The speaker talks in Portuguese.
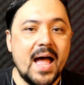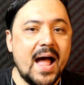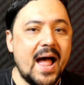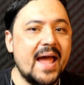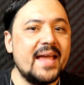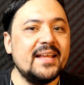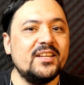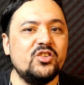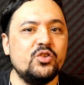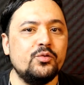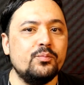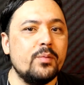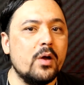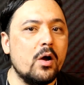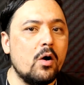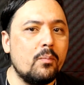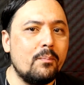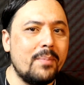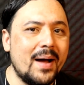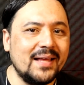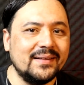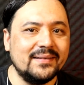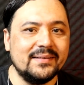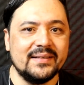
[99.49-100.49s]
A HBO
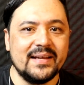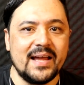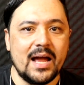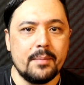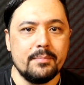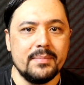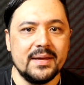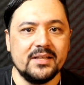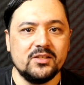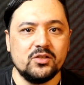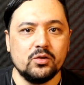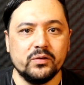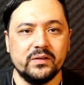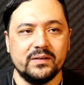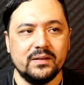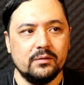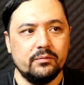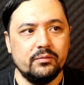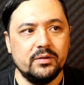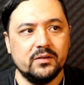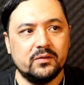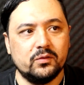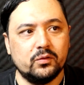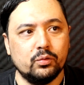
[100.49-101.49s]
basicamente é um
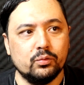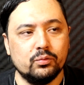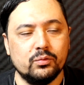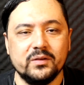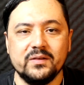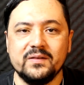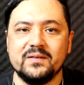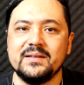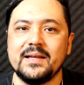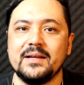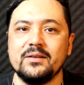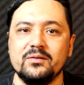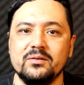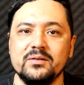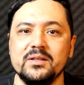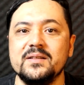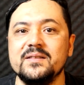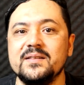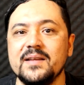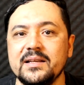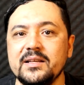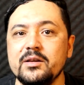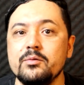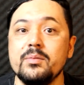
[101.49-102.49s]
serviço dos Estados
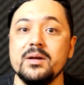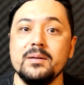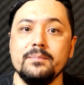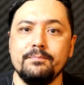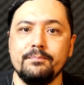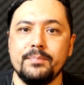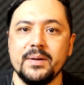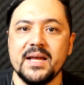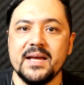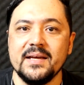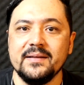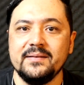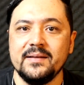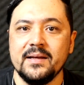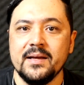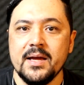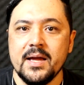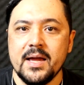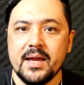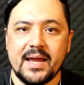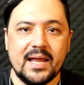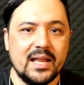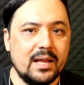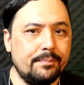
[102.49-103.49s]
Unidos ali, uma empresa
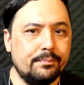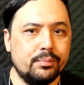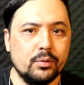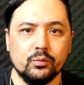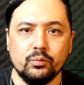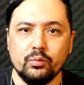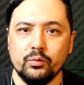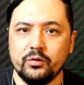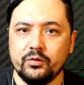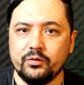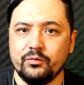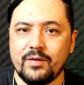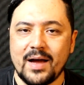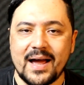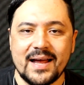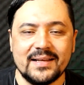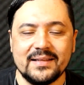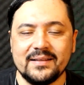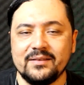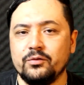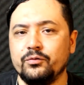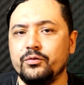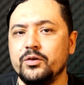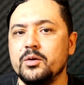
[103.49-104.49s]
que ela produz
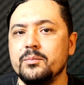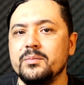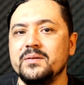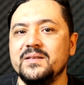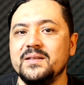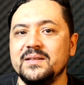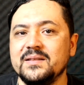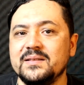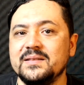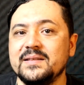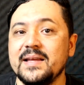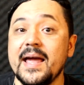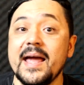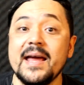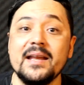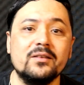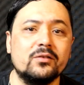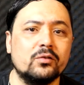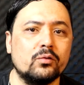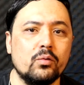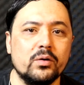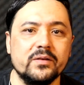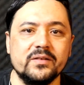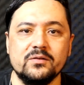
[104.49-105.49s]
vários filmes e
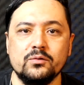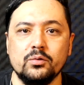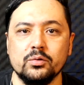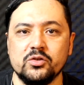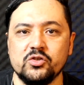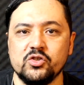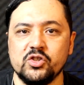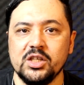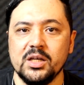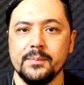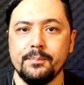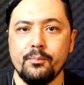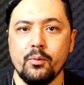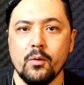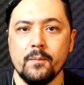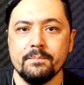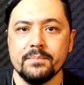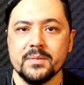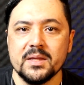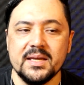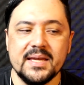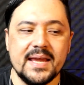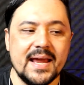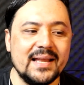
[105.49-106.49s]
séries, coisas do tipo,
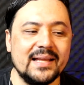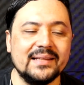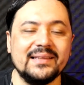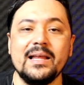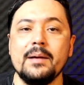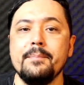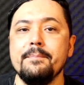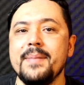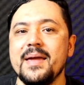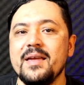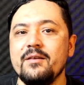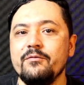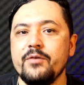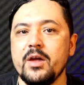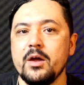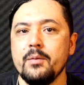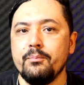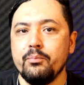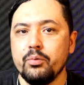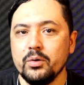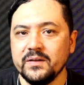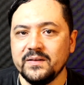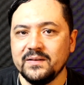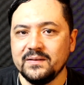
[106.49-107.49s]
e ela também veio
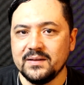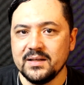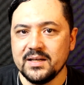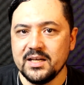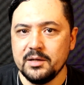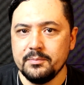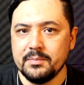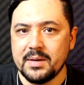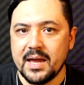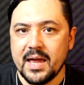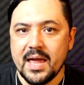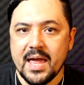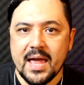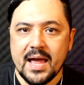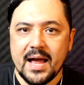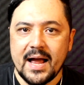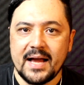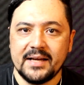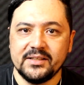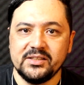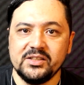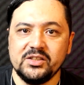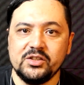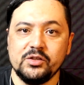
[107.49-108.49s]
pro streamer.
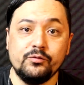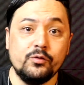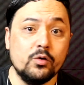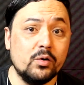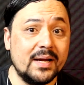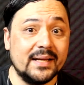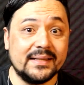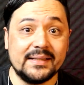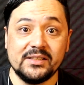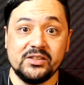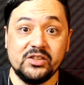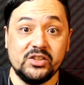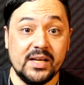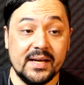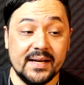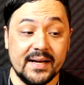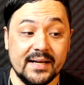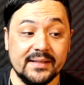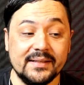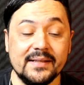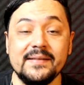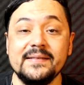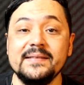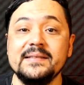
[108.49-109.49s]
A gente viu que ela tá
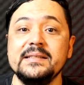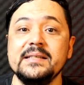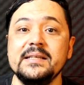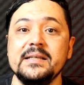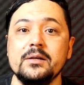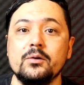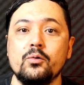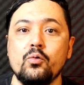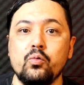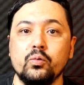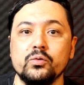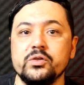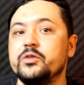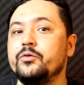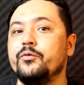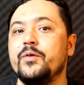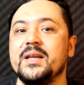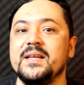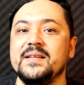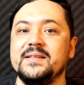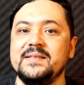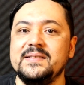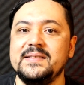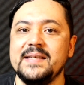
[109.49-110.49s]
chegando assim, com um
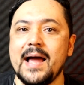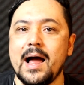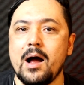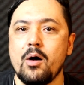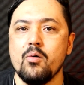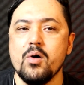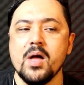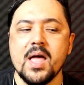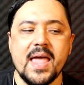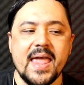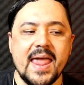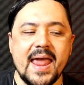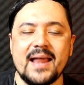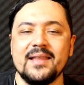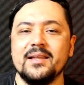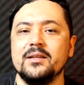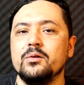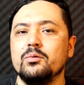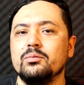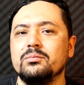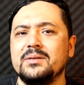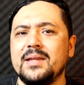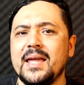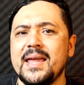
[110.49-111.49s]
diferencial. Ela
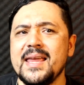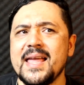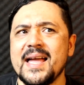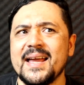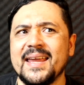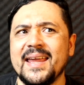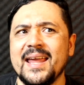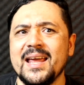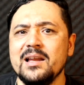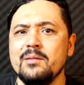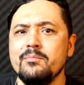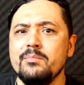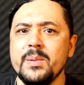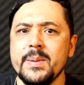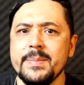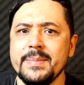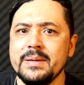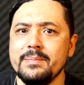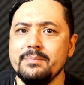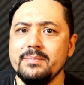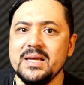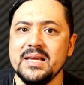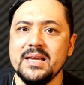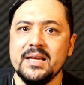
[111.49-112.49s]
não tem aquele
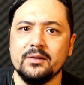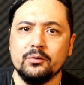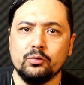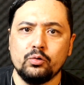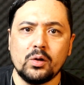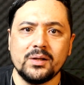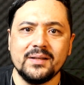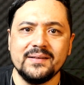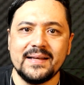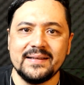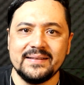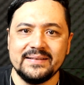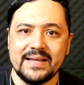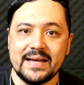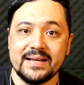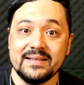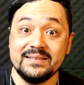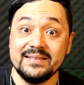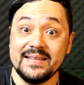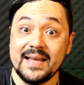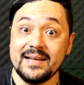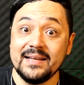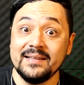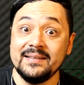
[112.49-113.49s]
mimimi. Todas as
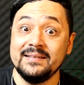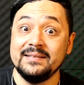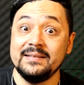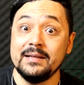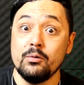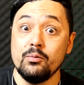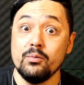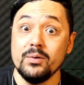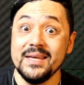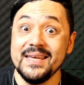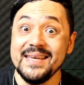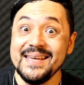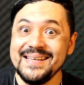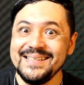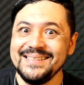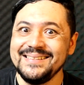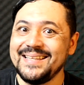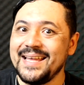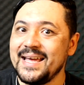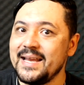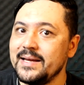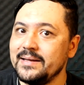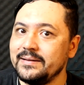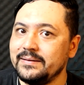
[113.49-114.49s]
séries dela são
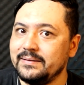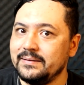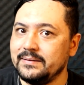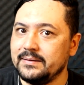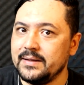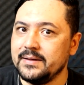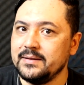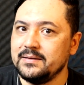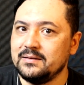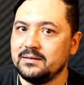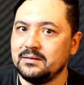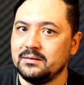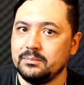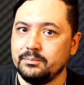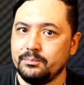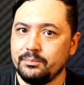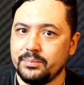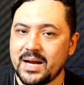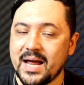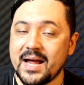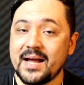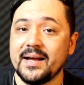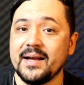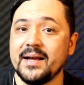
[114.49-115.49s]
interessantes
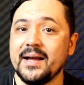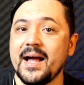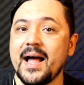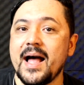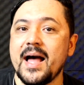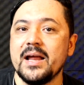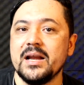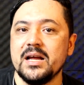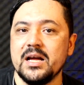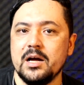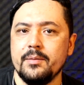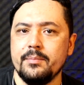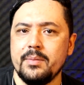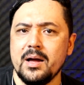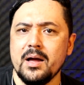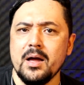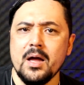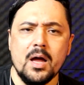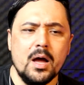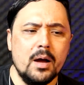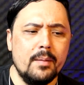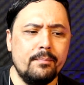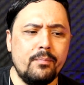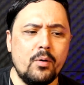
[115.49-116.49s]
pra caramba.
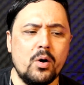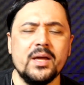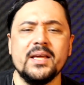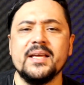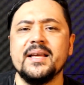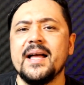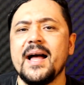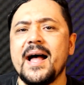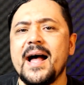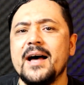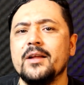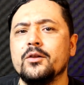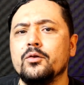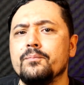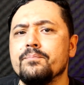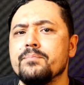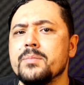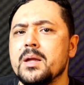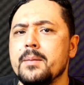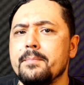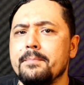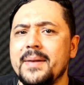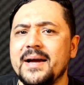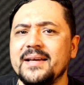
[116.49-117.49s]
Pô, Ricardo,
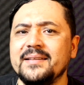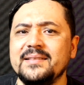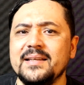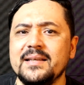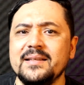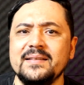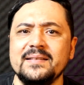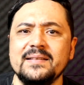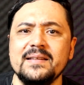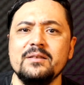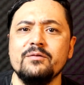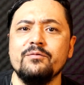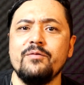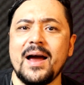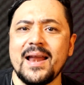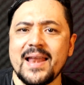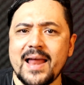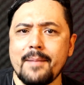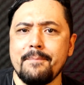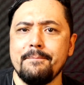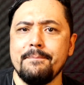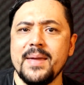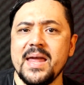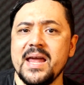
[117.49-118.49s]
mas assim,
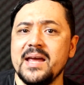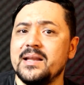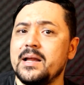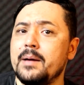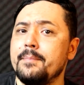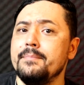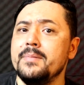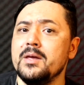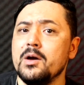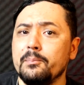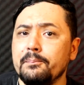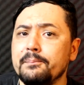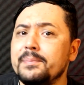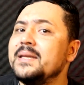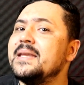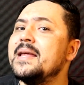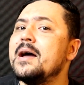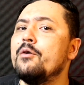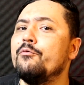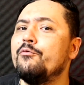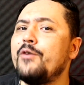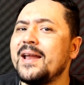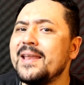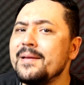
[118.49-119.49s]
vale a pena? Minha
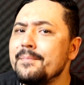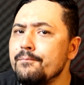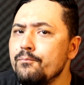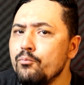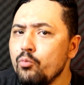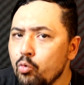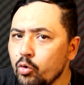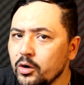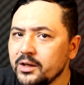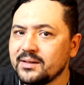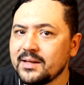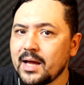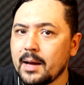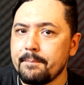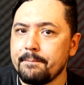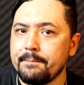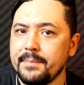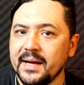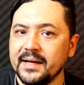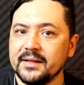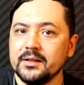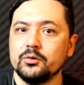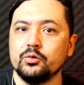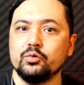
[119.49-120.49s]
opinião, vale muito a
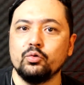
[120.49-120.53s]
pena.